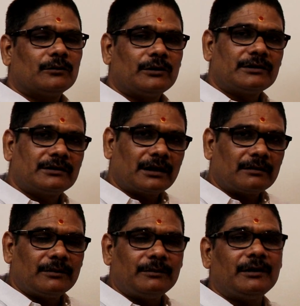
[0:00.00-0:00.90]
तो इस
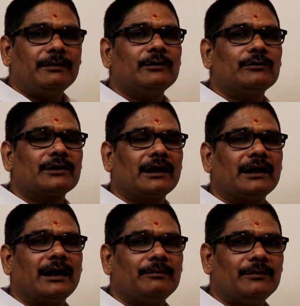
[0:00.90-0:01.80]
जन्म में भी उसका
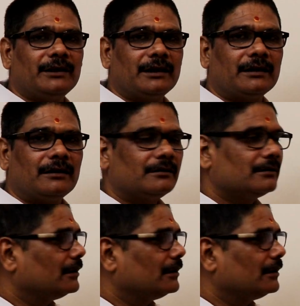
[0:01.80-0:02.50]
लाभ मिलेगा